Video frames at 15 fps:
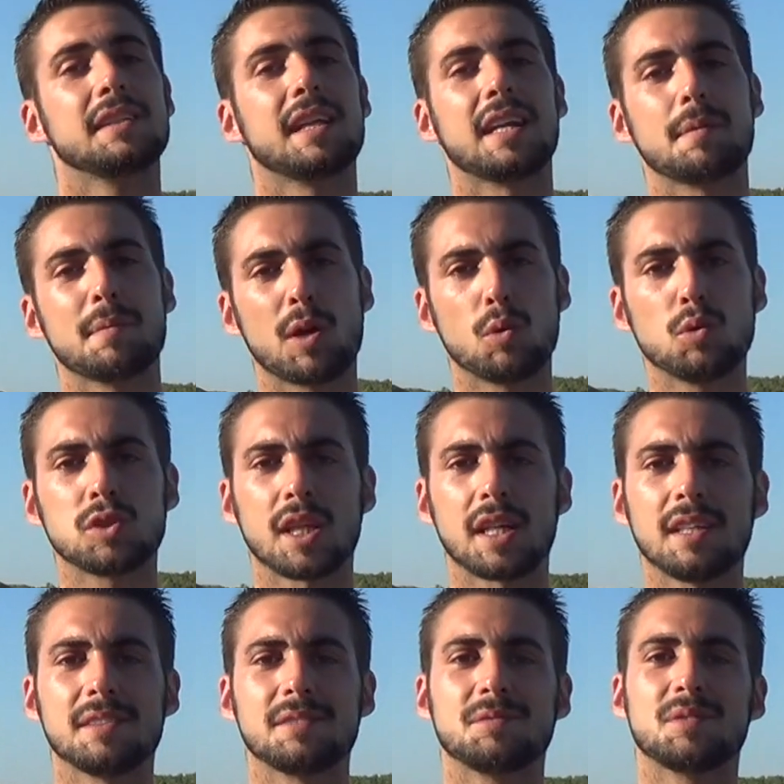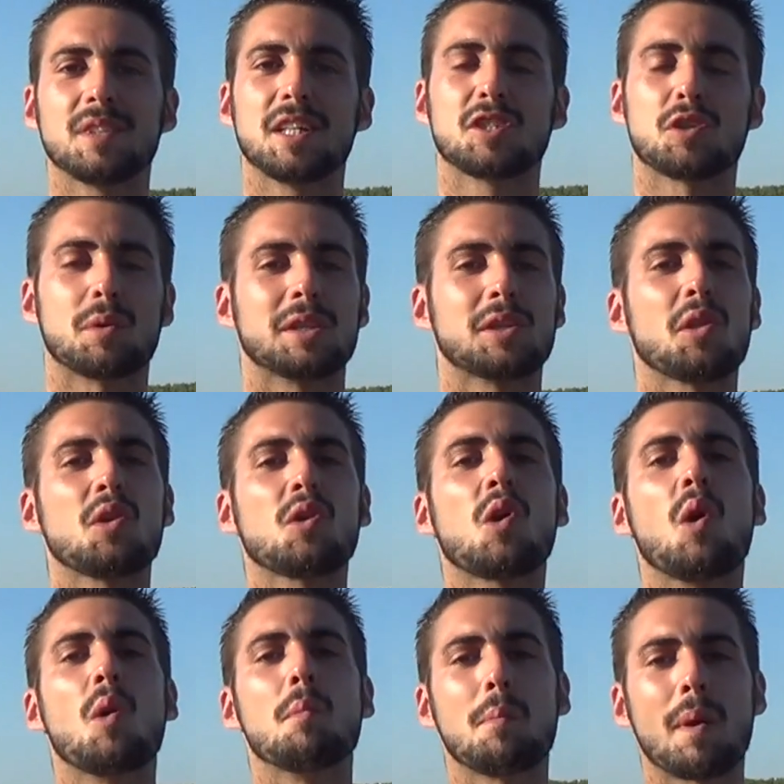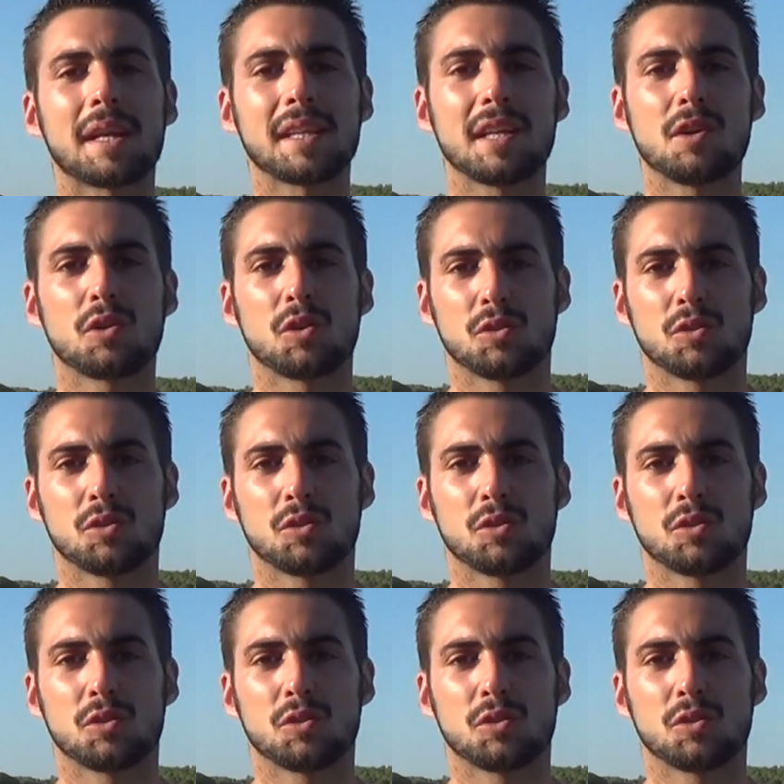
dale a me gusta y sobre todo compártelo